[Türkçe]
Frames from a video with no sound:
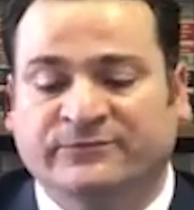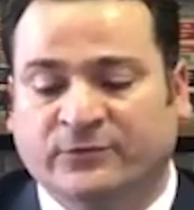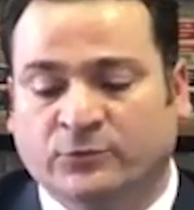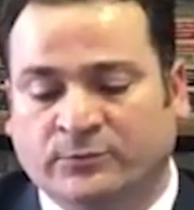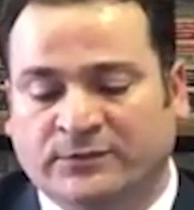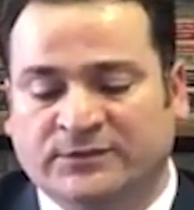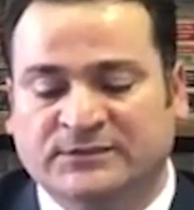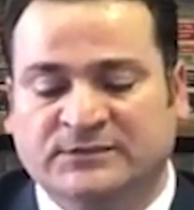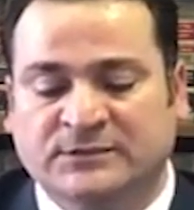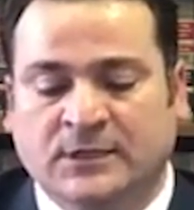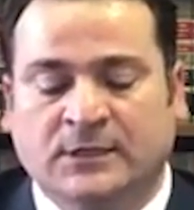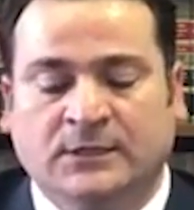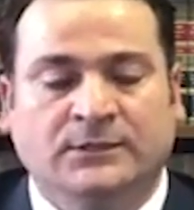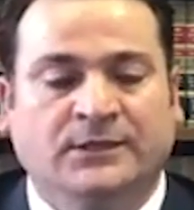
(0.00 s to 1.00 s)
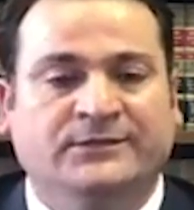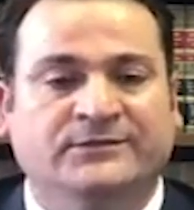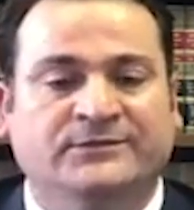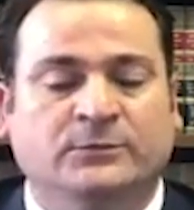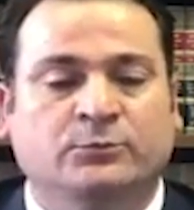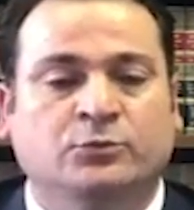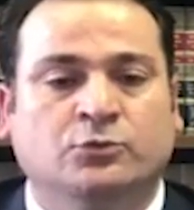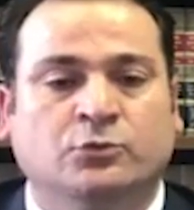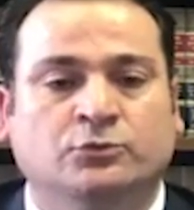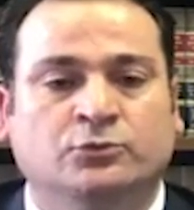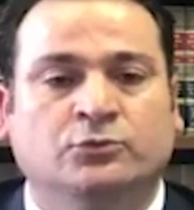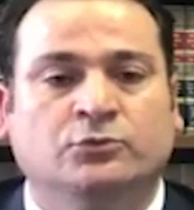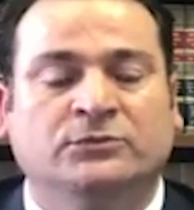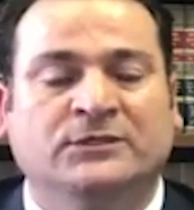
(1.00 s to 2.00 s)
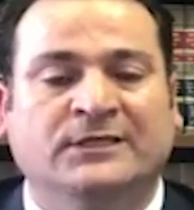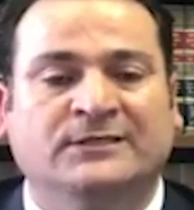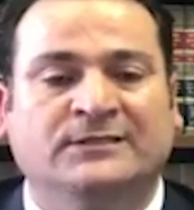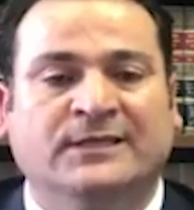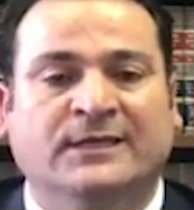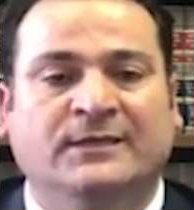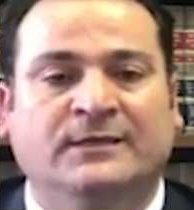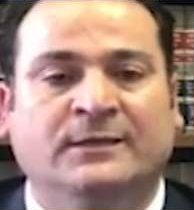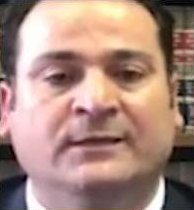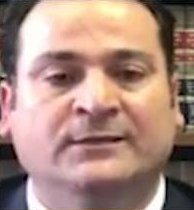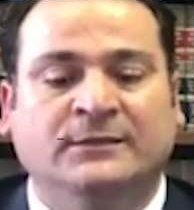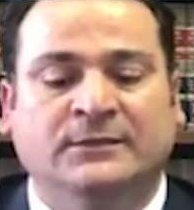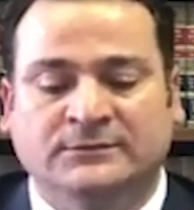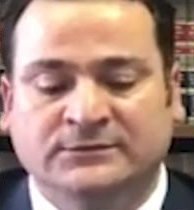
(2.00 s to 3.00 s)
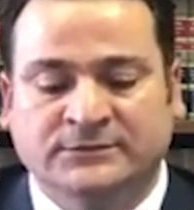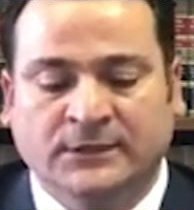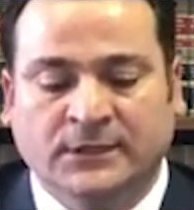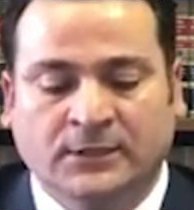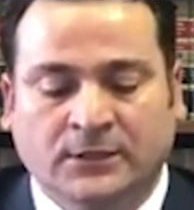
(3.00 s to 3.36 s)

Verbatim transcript: Ve umarız yakında bu konu geride e, kalır.